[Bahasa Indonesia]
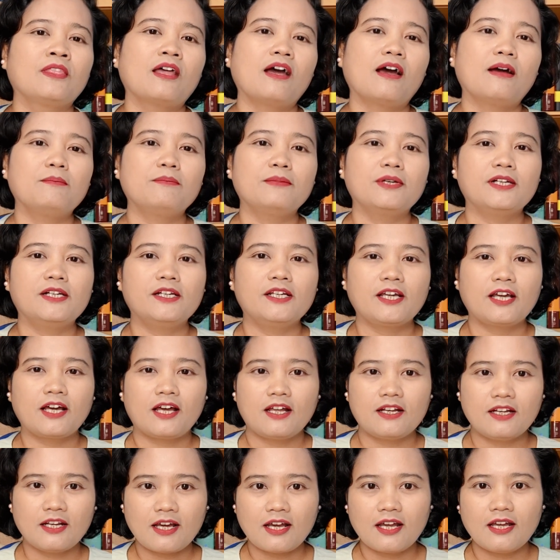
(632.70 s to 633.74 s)
Ambil di
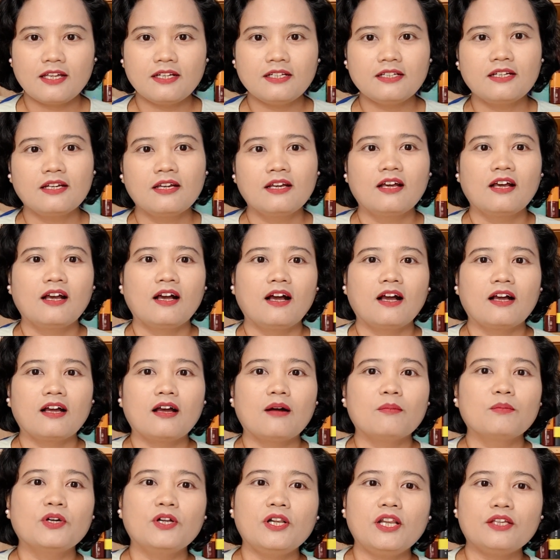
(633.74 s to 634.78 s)
kanan,
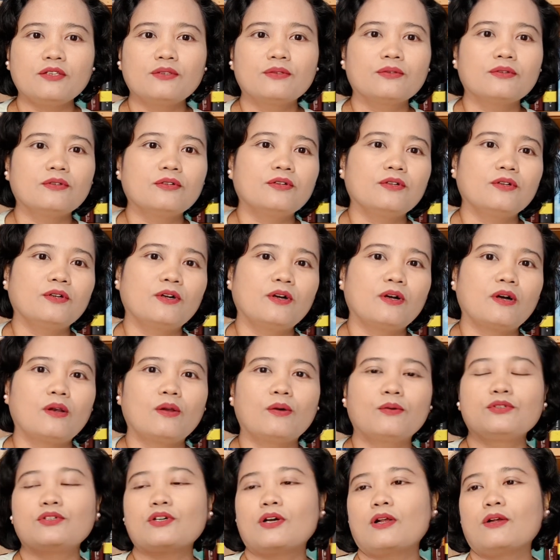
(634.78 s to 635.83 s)
nggak boleh tuh
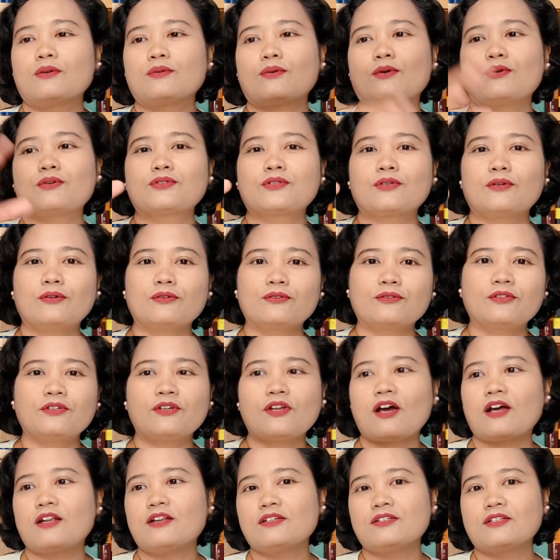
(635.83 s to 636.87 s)
kalau jalan kosong
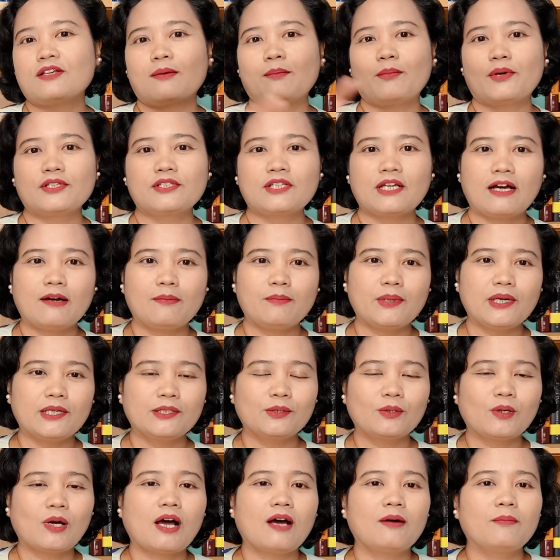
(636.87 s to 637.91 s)
tidak ada
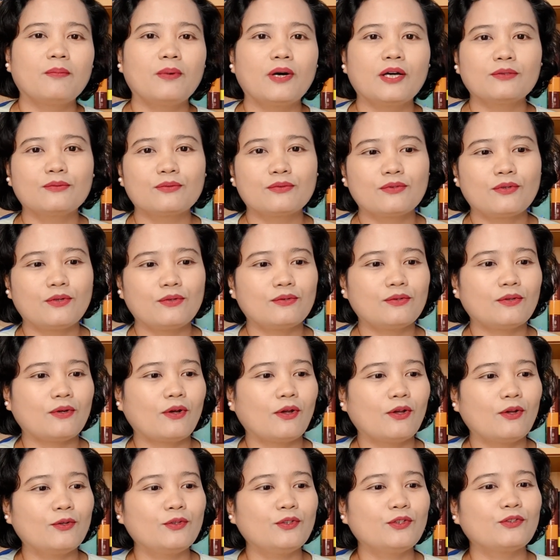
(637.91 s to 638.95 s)
siapa-siapa atau apa terus
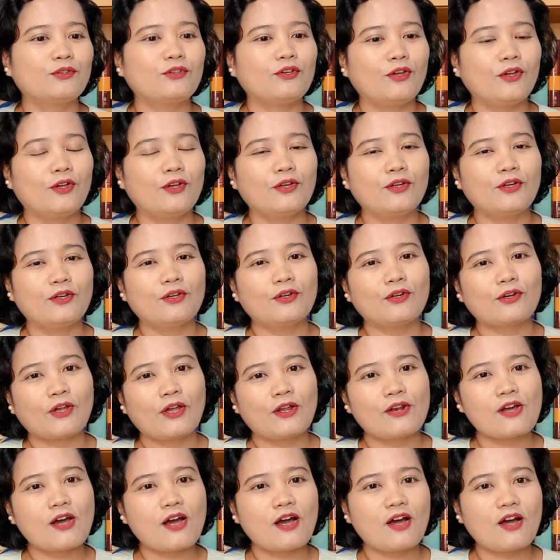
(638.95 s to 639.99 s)
kita nyetir
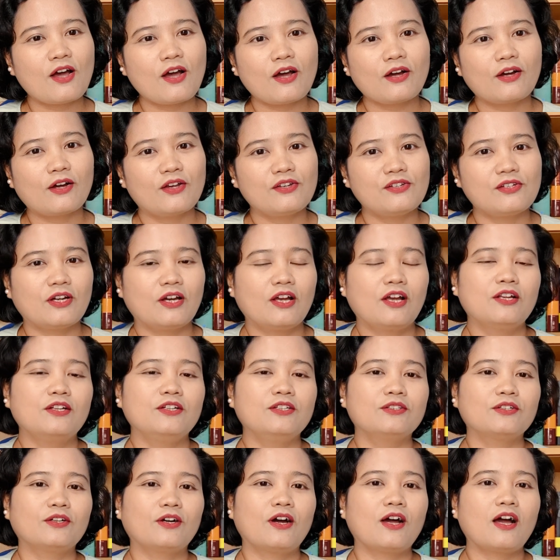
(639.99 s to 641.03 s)
enak aja
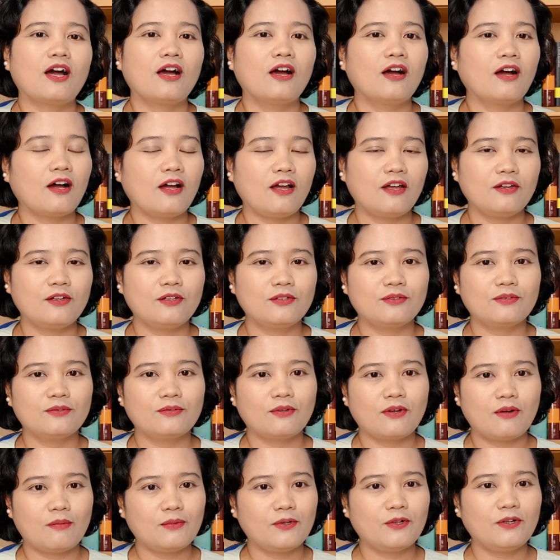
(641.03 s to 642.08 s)
di tengah kayak
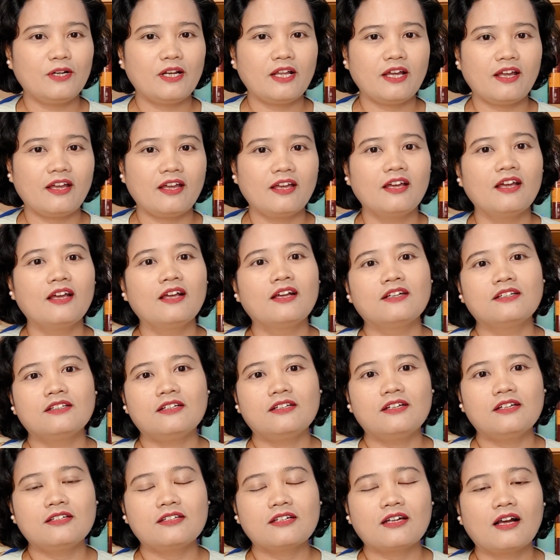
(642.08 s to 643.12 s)
gitu nggak boleh.
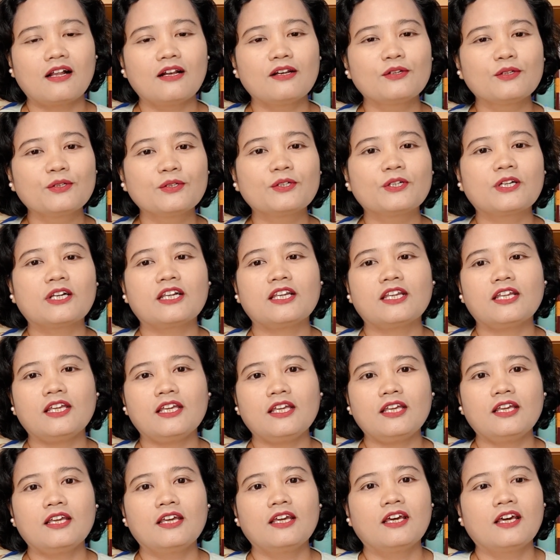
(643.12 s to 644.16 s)
Jadi jalur
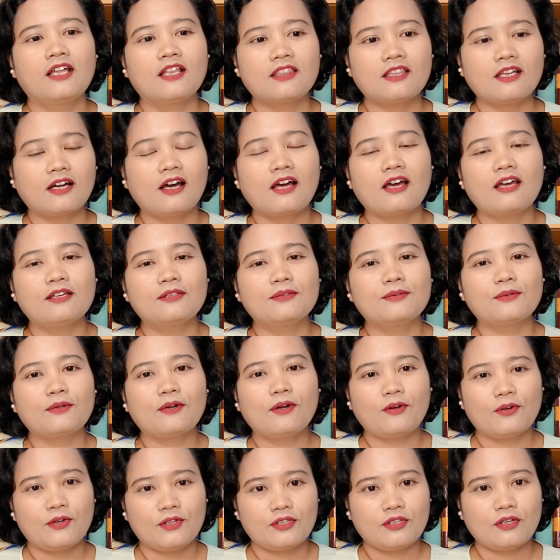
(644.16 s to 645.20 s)
di tengah itu
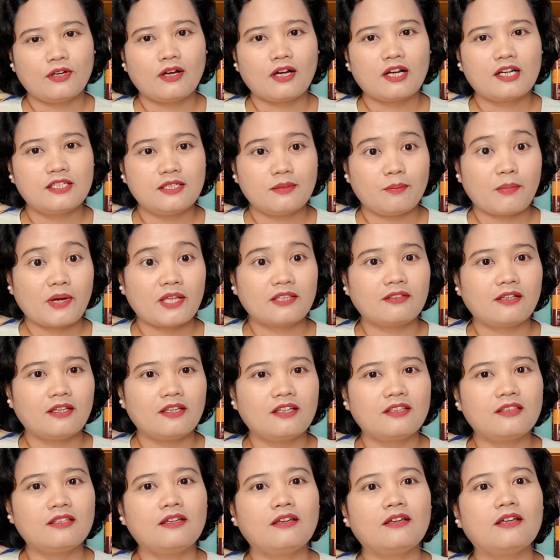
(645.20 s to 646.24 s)
kalau kita
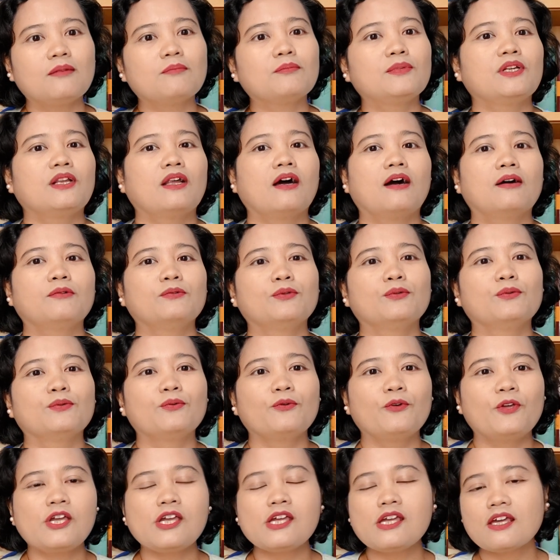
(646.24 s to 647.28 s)
kecepatannya tinggi
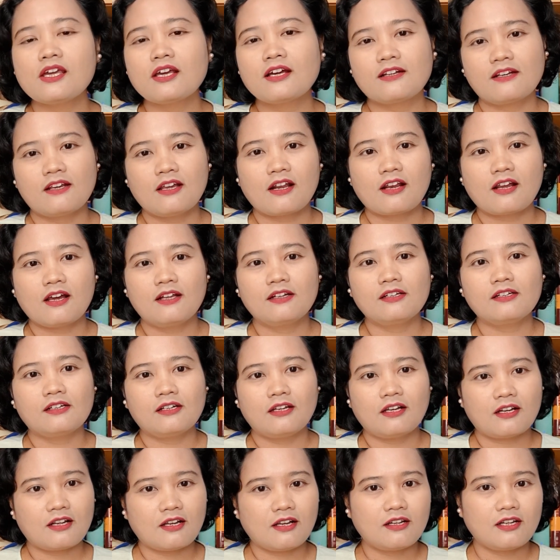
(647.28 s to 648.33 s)
mendahului
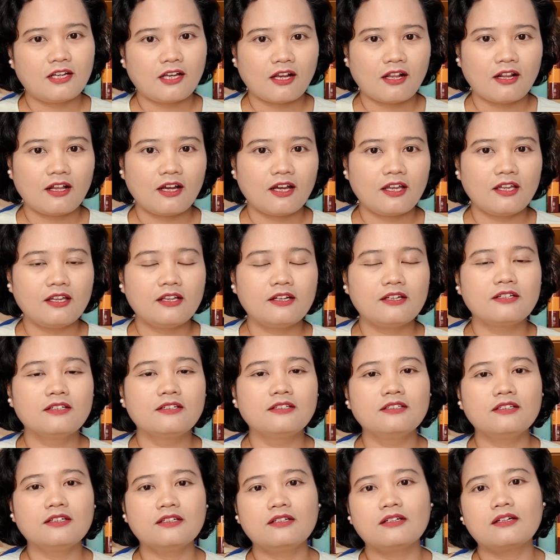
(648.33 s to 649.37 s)
kendaraan-kendaraan yang lain.
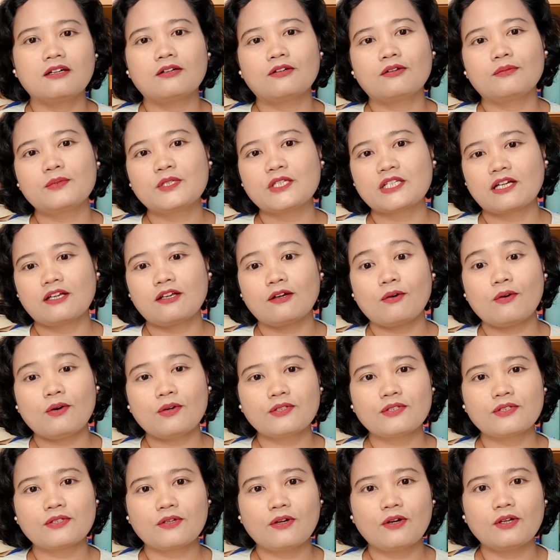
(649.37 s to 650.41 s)
Jadi kalau misalnya
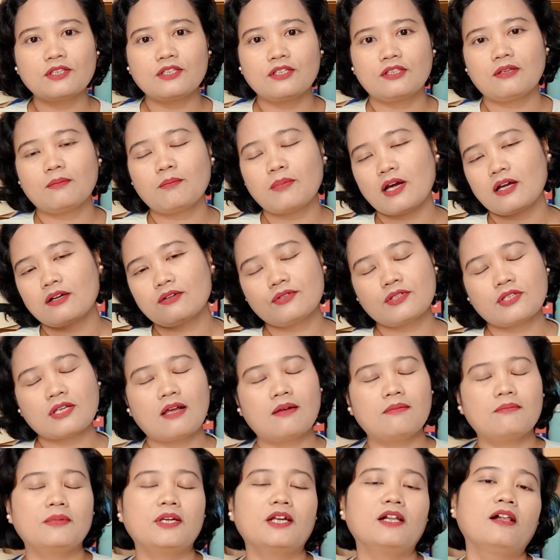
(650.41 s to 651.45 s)
kosong tetap harus
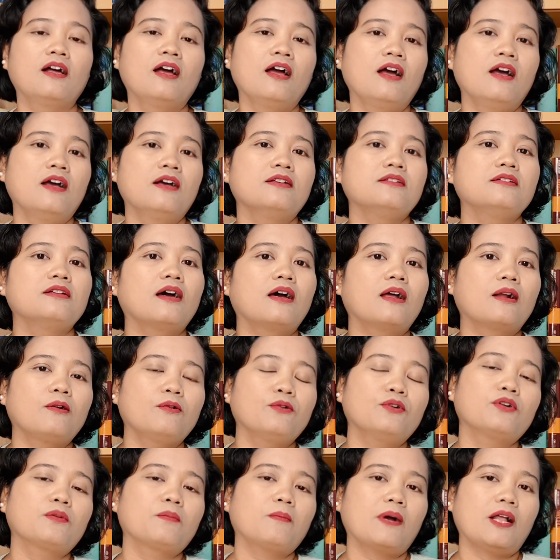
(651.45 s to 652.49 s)
ambil
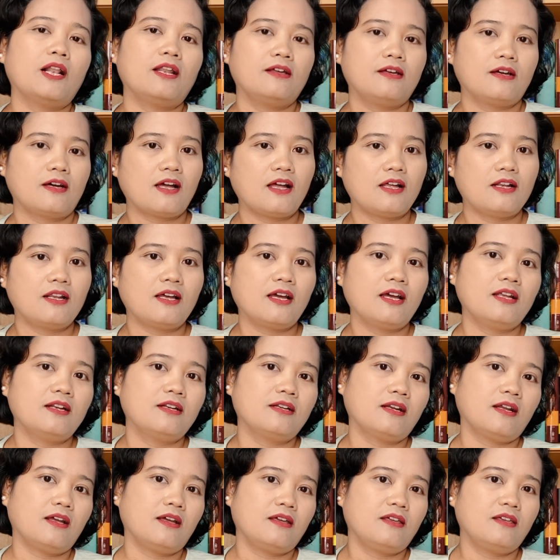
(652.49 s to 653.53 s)
jalur paling
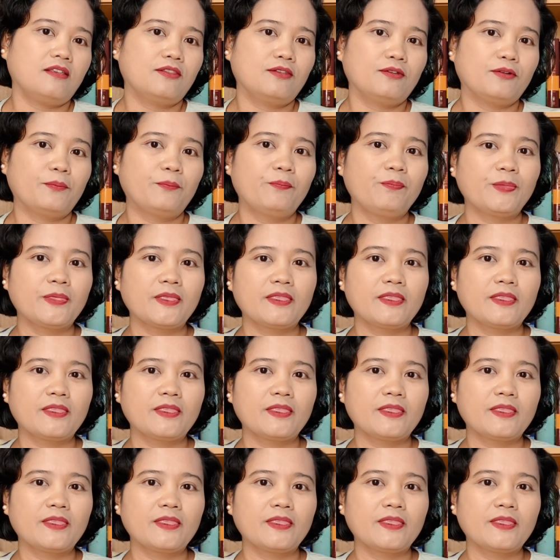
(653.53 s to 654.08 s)
kanan kayak gitu.